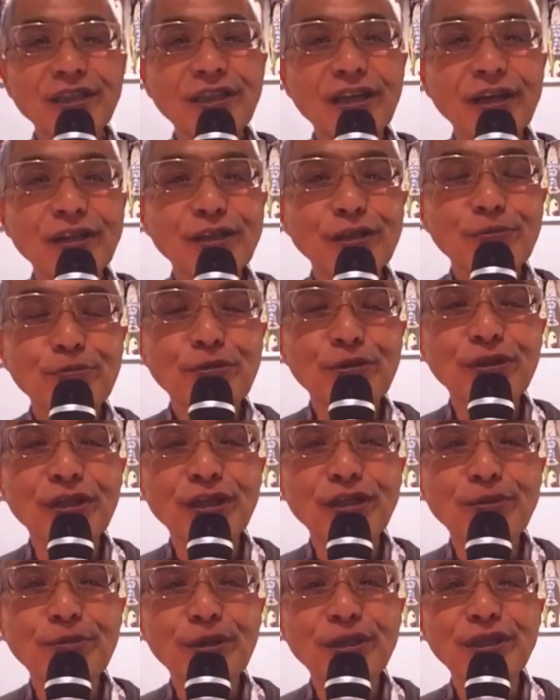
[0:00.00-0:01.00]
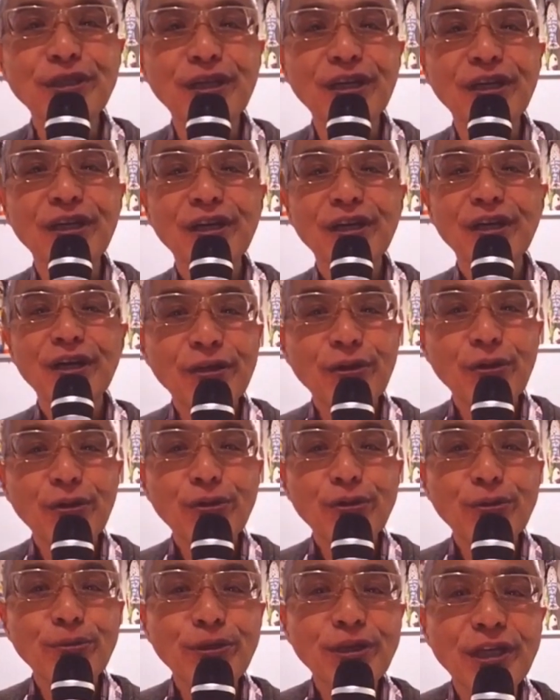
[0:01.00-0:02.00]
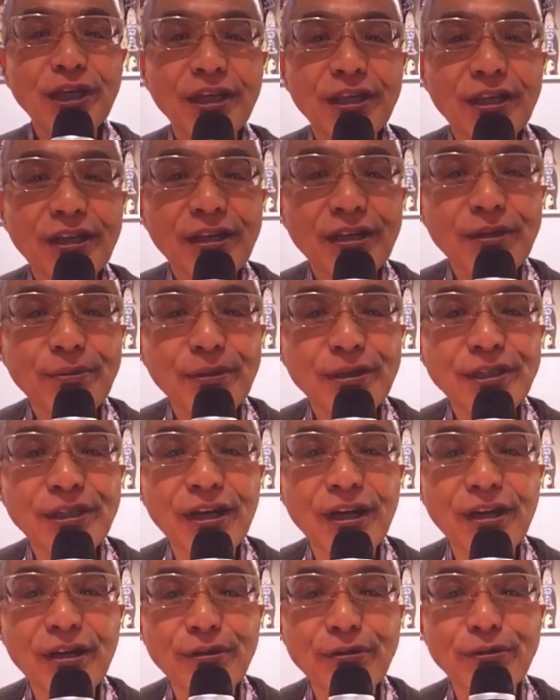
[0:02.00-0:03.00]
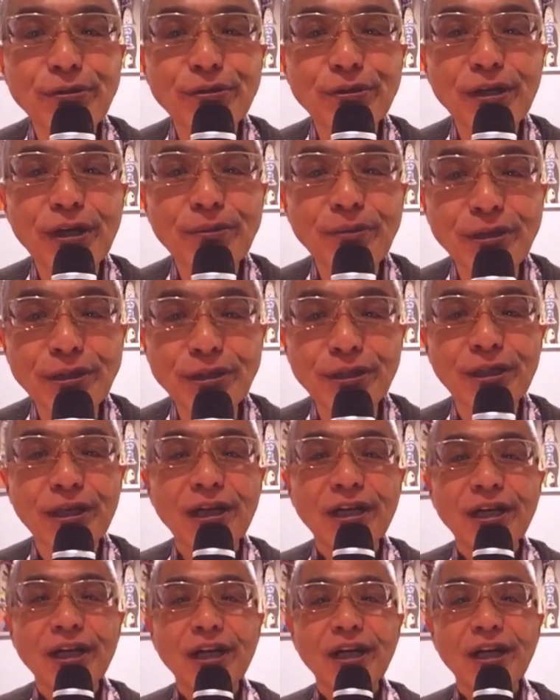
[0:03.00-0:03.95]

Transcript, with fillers: 信30分経ちまして、いろいろと見ていただきましてありがとうございます。